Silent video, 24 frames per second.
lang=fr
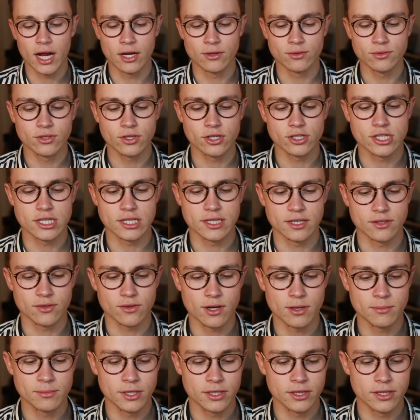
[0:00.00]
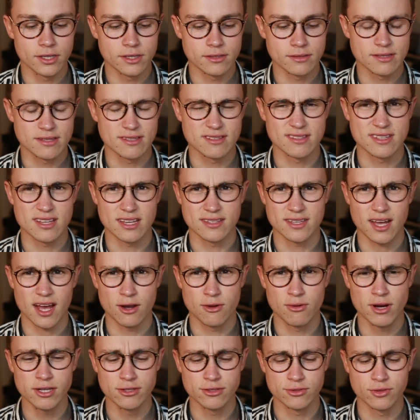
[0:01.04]
à Londres, j'étais trop en mode, euh, ça sert à
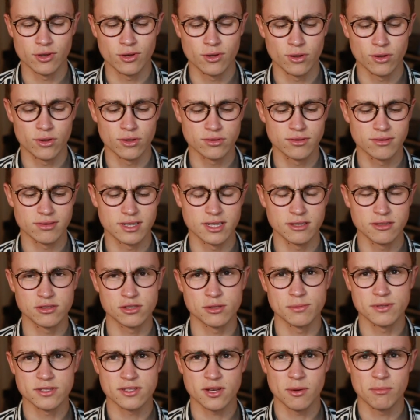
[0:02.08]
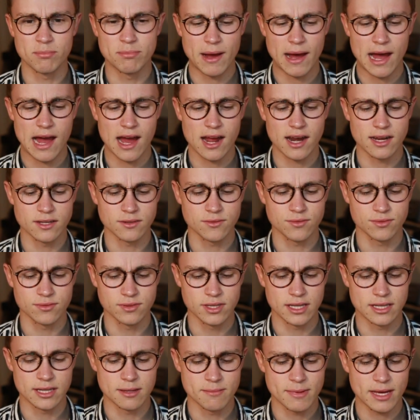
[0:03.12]
quoi l'huile de coco Toutes les youtubeuses en parlent et tout.
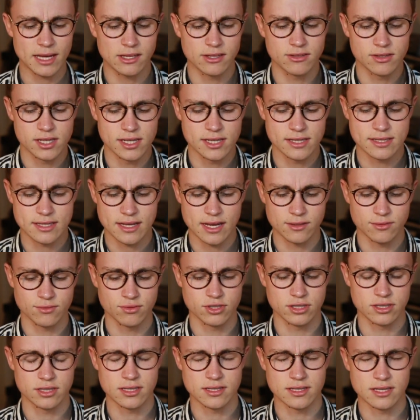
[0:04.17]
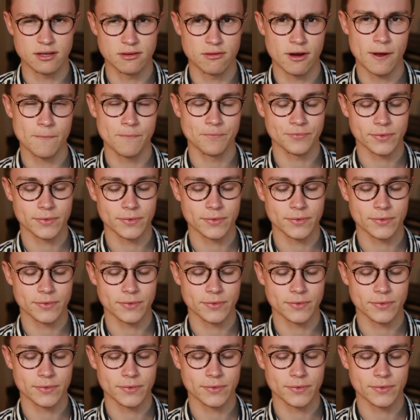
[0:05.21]
Il y a des mecs qui disent ça et tout. J'étais, c'est quoi